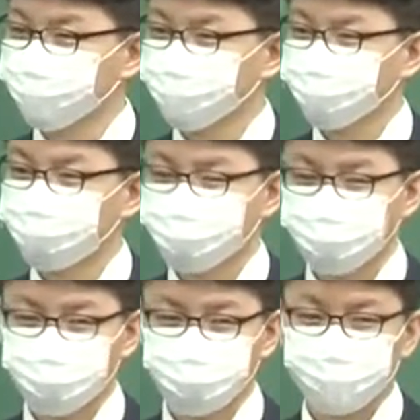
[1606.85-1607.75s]
그래야지
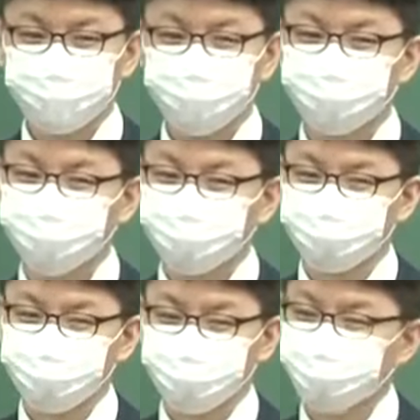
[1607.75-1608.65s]
내가 조금
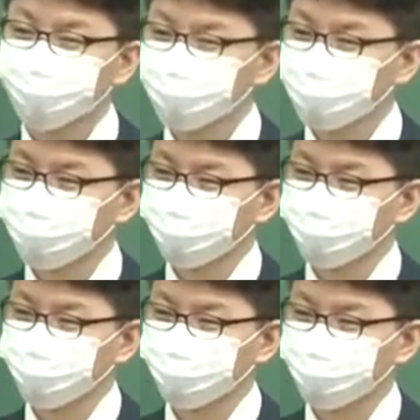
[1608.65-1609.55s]
모르거나 헷갈린 문제가
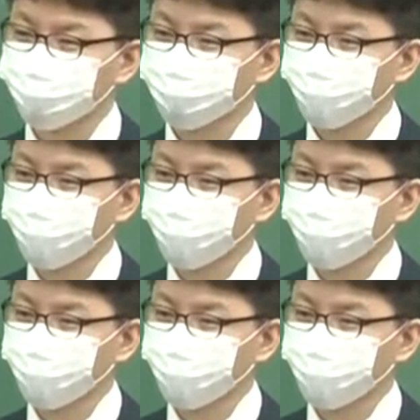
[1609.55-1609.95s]
나오더라도